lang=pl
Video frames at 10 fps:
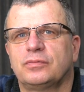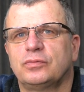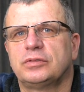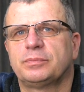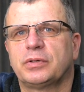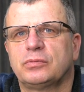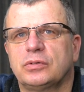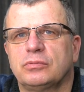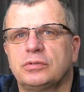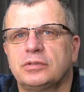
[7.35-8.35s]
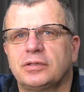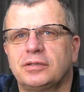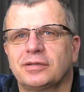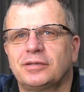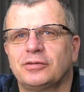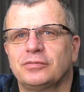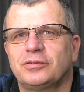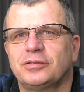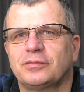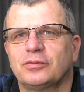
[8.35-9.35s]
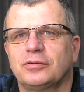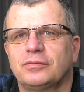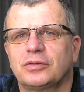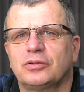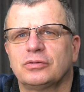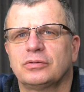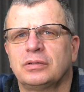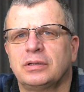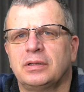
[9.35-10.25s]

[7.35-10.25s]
Twój spełniał kryteria kierowcy zawodowego,